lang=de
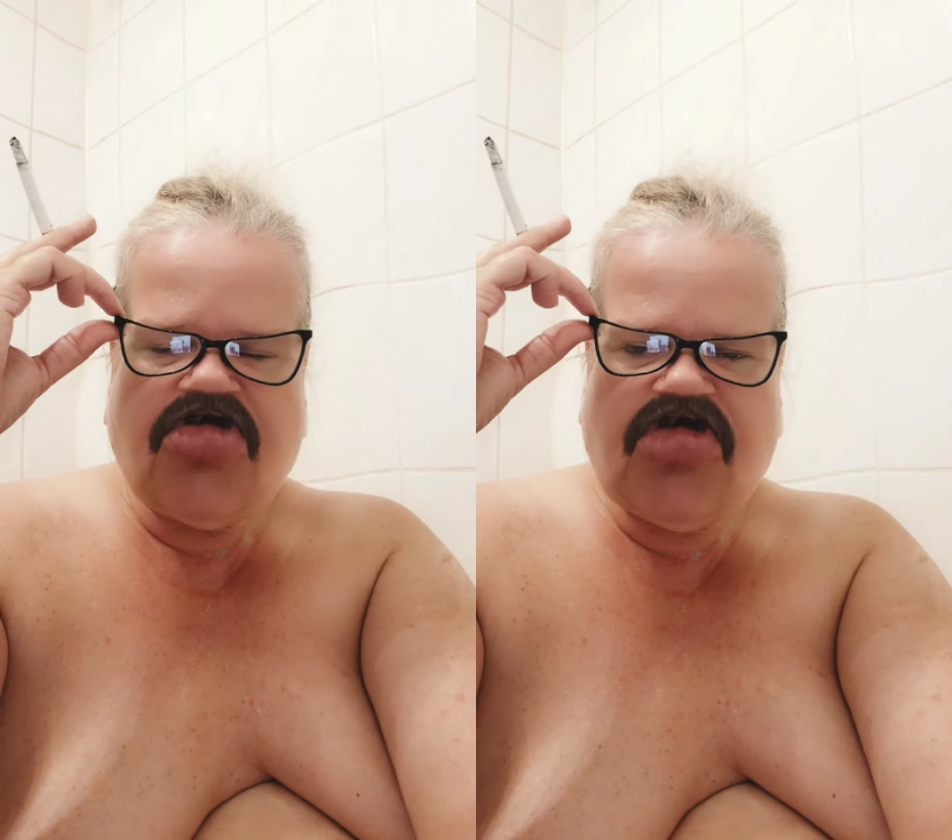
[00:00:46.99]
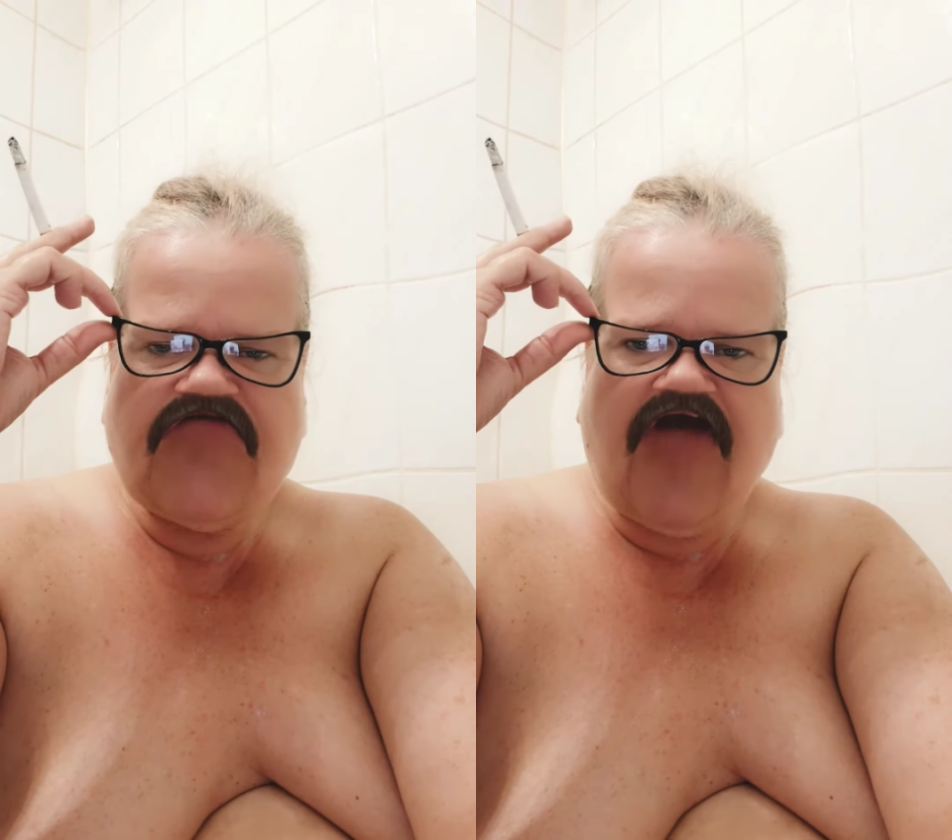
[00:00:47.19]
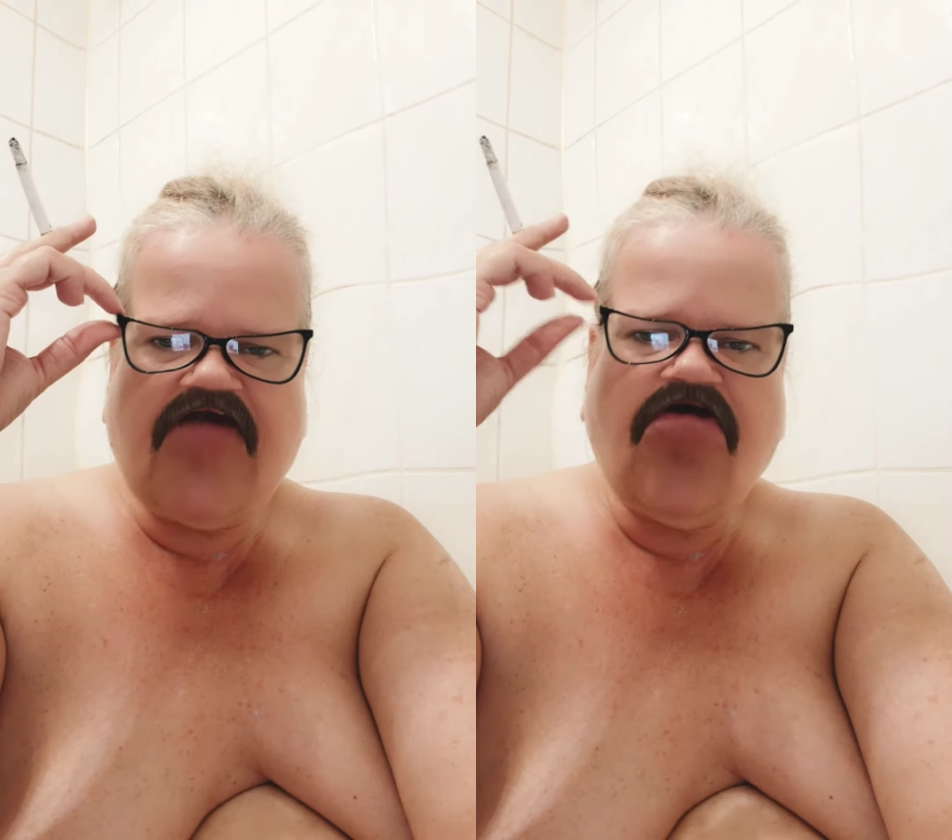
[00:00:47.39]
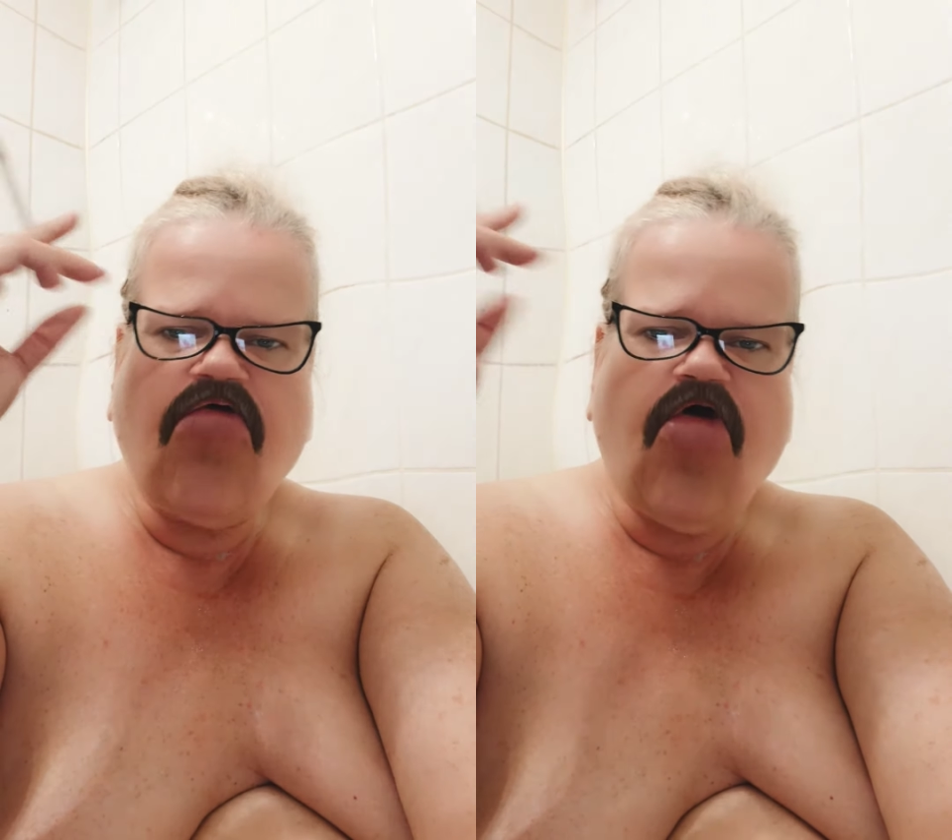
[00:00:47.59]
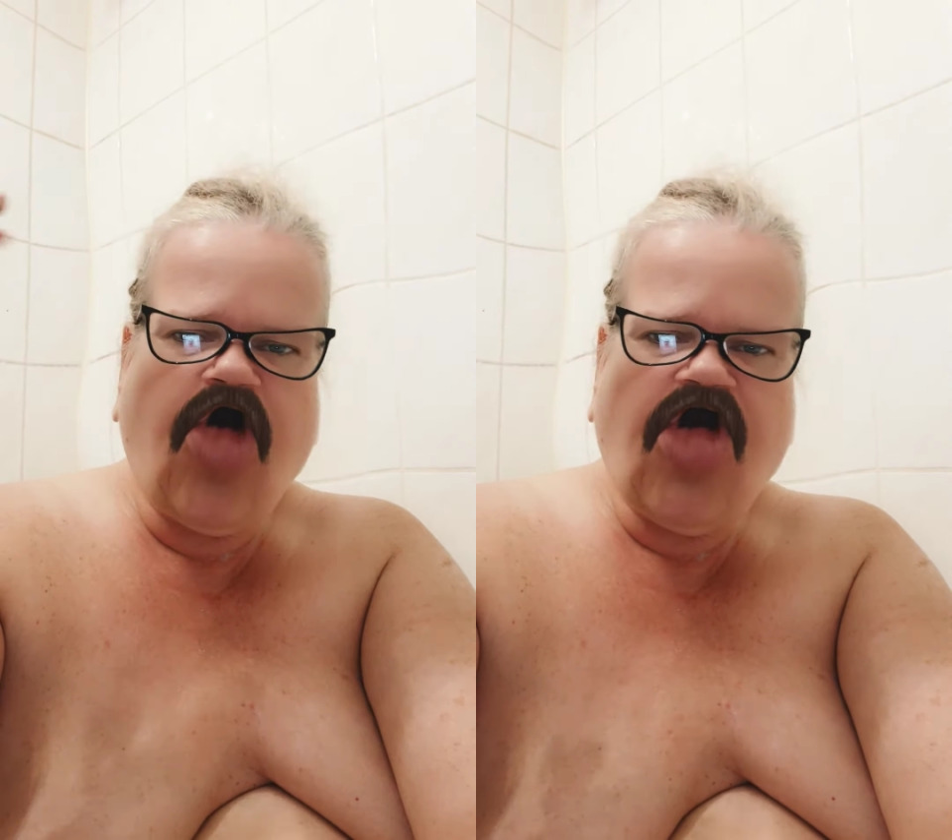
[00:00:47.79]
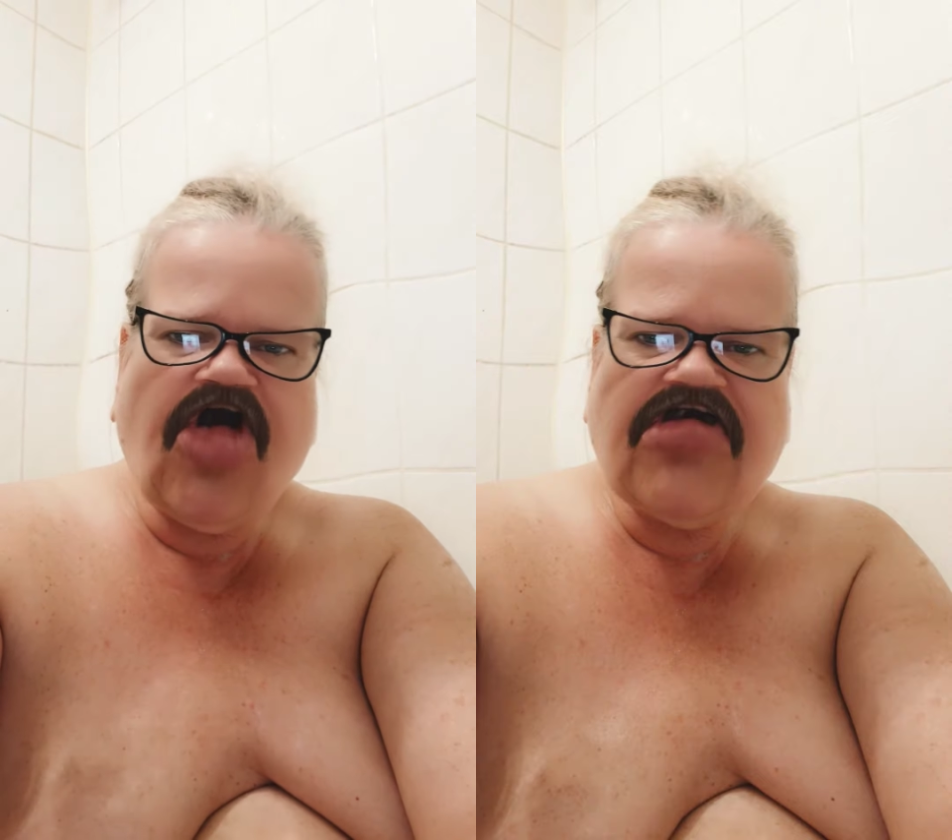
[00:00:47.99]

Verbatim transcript: Das waren doch auch eure